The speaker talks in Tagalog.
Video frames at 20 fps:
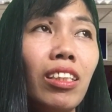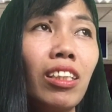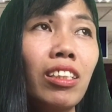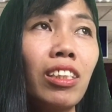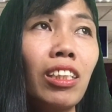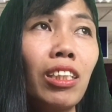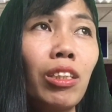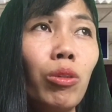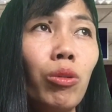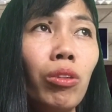
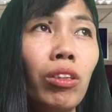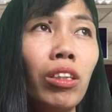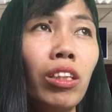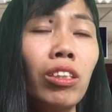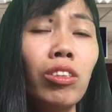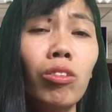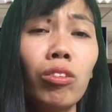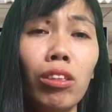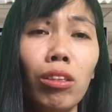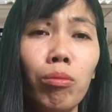
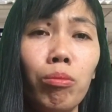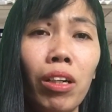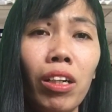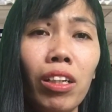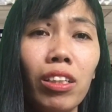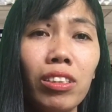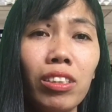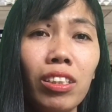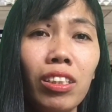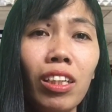katarungan yung iba
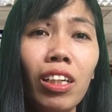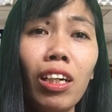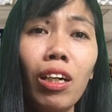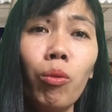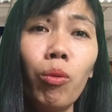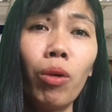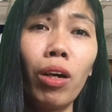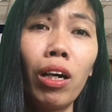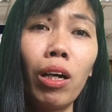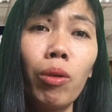kasi nga
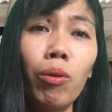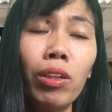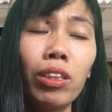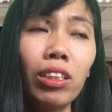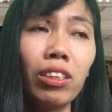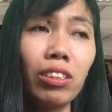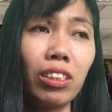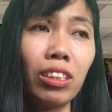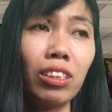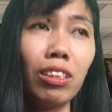
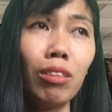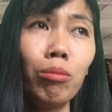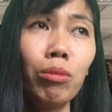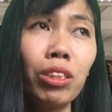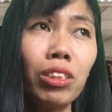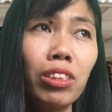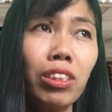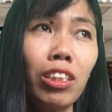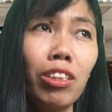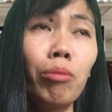kawawa. Kasi
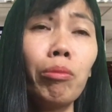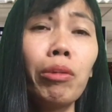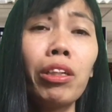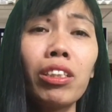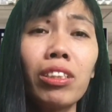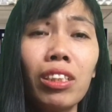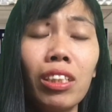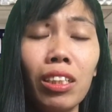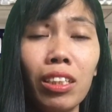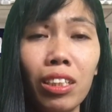minsan yung
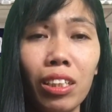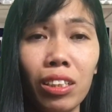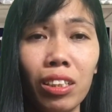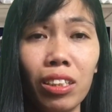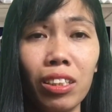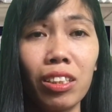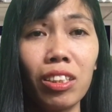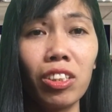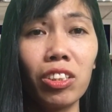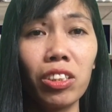mga ticket,
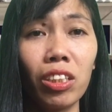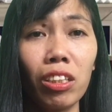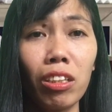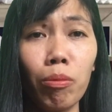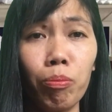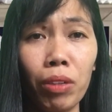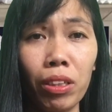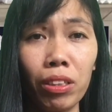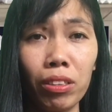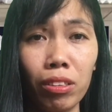hindi siya
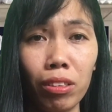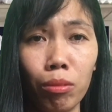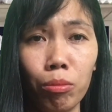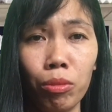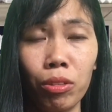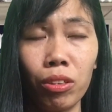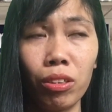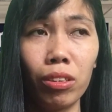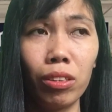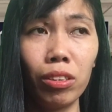
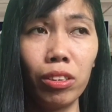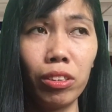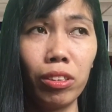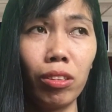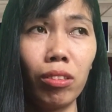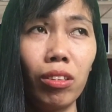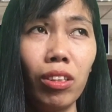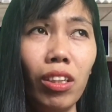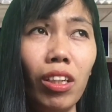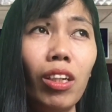refundable.
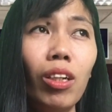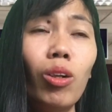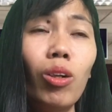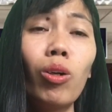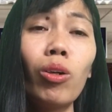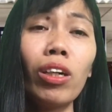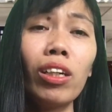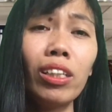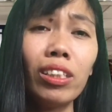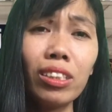So,
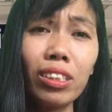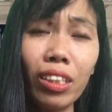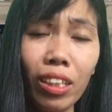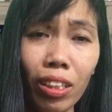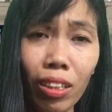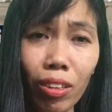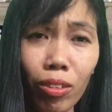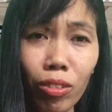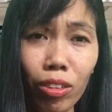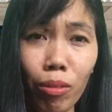okay lang
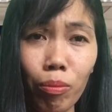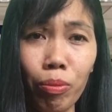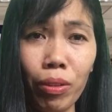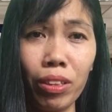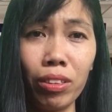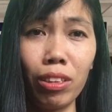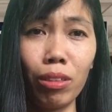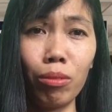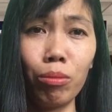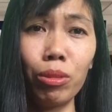sana kung
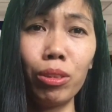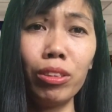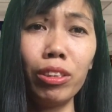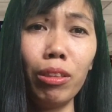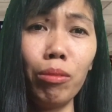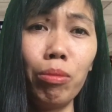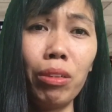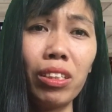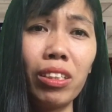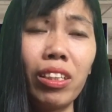refundable,
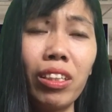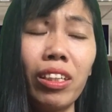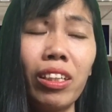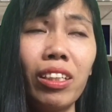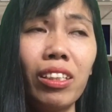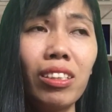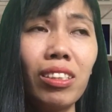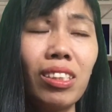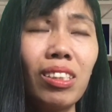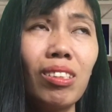di ba
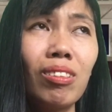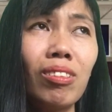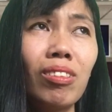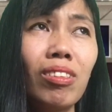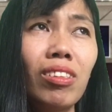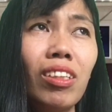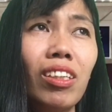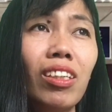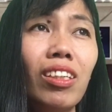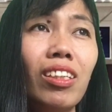guys?
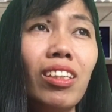So,